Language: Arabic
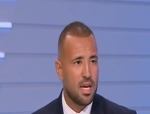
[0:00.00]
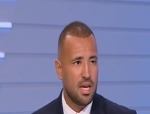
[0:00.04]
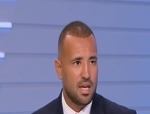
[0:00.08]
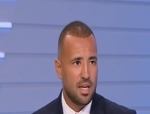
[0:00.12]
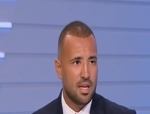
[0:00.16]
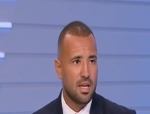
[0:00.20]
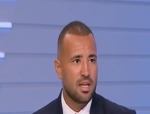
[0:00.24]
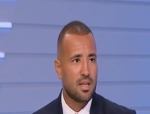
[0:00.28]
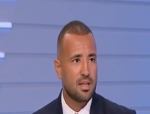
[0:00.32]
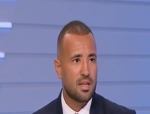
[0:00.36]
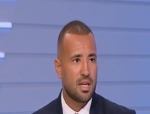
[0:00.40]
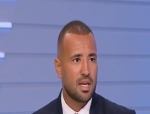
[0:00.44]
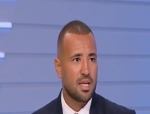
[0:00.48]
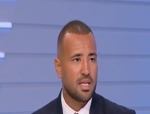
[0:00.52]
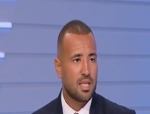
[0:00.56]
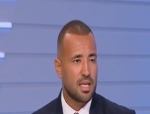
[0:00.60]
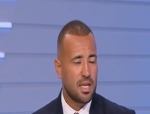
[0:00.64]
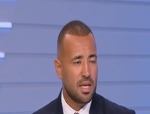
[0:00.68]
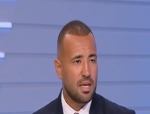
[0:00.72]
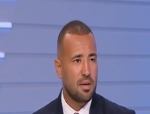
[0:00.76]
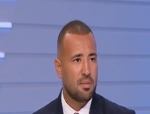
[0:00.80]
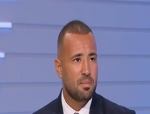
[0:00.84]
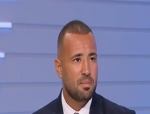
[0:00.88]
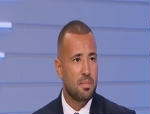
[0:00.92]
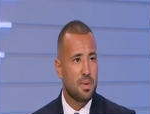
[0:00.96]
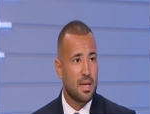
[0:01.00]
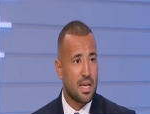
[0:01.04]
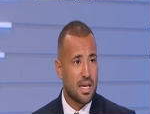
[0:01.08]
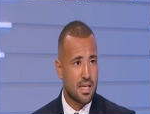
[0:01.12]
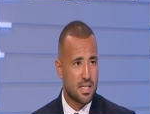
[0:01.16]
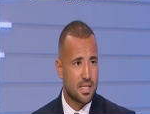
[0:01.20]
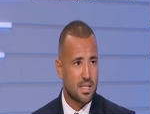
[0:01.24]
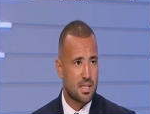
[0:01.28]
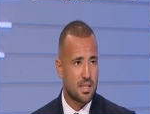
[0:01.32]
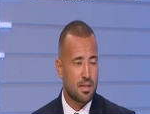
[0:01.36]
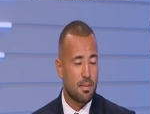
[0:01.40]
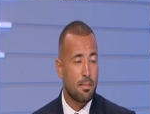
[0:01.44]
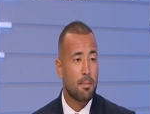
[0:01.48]
ان انت تجيب
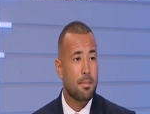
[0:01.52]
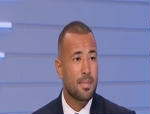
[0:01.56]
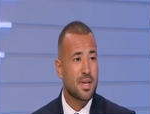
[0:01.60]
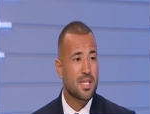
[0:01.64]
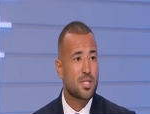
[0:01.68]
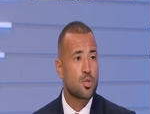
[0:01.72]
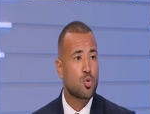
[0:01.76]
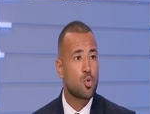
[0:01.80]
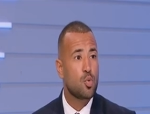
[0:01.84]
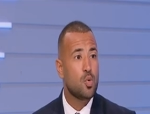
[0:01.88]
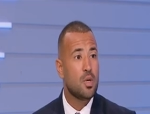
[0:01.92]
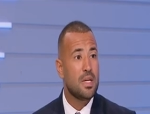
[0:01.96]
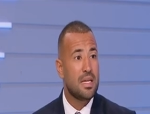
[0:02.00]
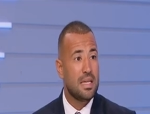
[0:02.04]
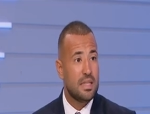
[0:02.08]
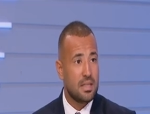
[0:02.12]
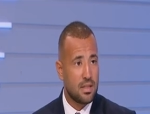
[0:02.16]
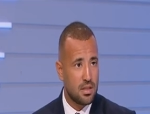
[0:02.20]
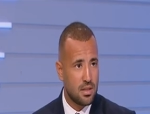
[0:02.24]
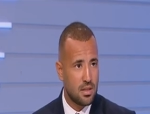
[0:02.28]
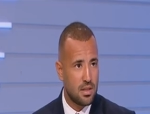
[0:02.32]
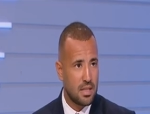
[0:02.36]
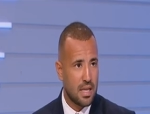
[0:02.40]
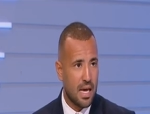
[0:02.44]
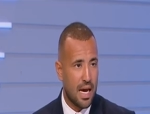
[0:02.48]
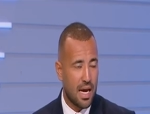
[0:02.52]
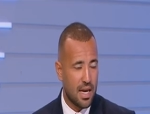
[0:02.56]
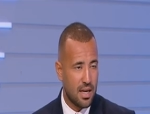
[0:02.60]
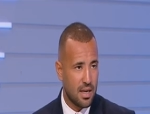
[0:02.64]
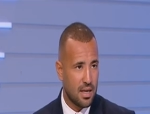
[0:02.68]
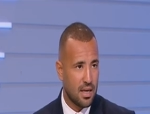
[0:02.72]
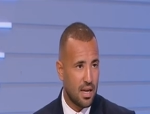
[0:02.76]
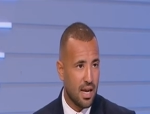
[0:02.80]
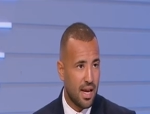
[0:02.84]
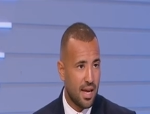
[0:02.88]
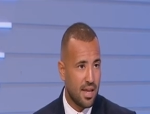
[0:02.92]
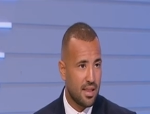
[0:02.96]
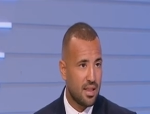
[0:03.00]
ناس مسؤولين عن
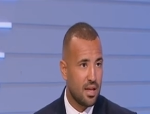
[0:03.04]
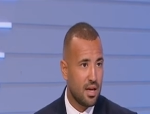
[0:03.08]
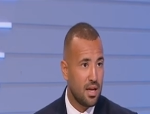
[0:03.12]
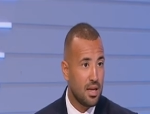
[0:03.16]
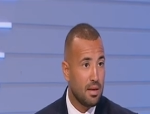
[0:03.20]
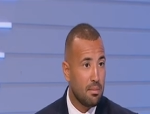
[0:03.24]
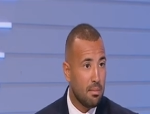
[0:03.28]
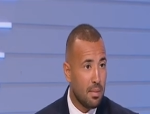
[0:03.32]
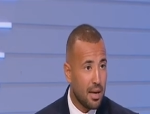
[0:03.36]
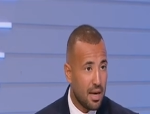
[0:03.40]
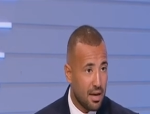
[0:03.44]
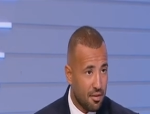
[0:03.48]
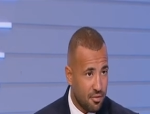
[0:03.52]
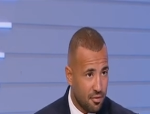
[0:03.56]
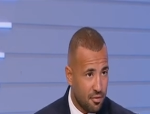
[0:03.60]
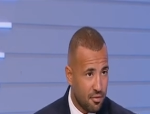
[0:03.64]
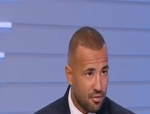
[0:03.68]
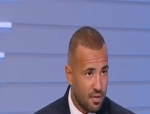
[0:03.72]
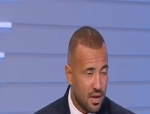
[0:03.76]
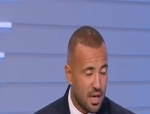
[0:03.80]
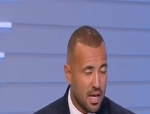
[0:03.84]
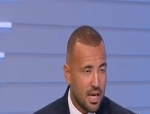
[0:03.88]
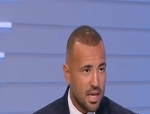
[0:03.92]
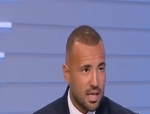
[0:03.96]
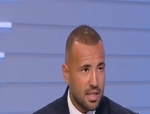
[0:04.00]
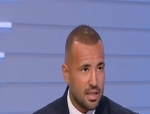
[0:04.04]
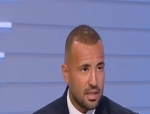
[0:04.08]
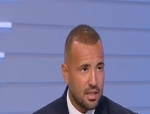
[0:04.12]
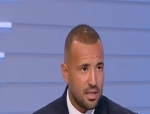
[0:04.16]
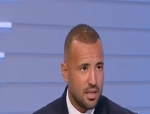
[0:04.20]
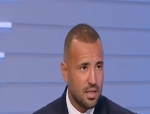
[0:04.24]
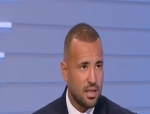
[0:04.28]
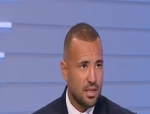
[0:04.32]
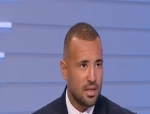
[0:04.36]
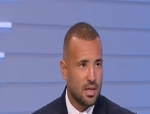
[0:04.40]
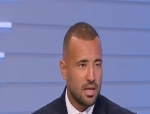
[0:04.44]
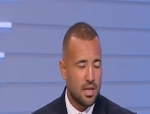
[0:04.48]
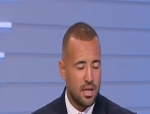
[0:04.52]
هذا الملف
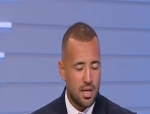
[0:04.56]
دي